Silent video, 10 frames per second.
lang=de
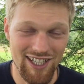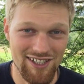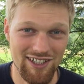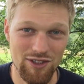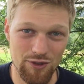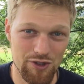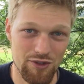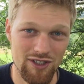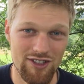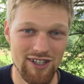als eine
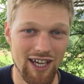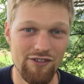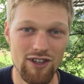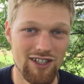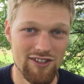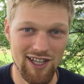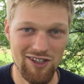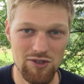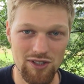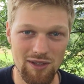Lösung, ist einfach das
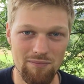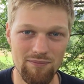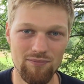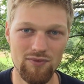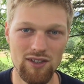anzunehmen.